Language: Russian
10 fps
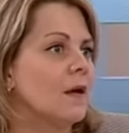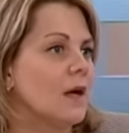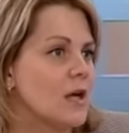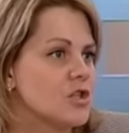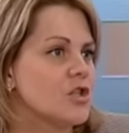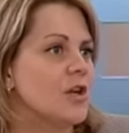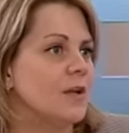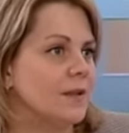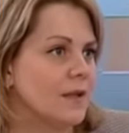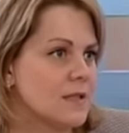
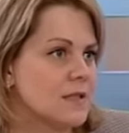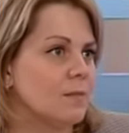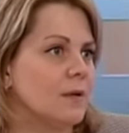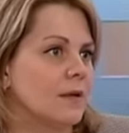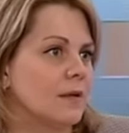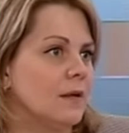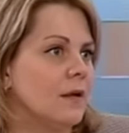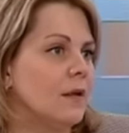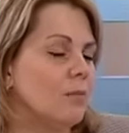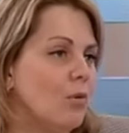кашель, насморк,
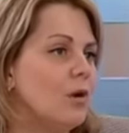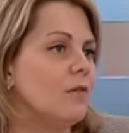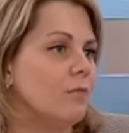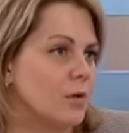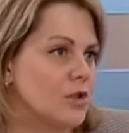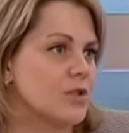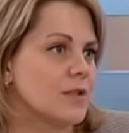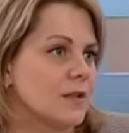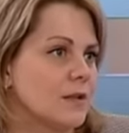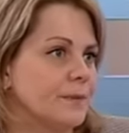боли в
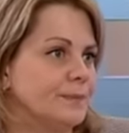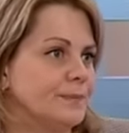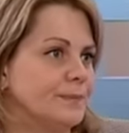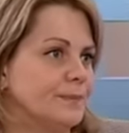мышцах. Вот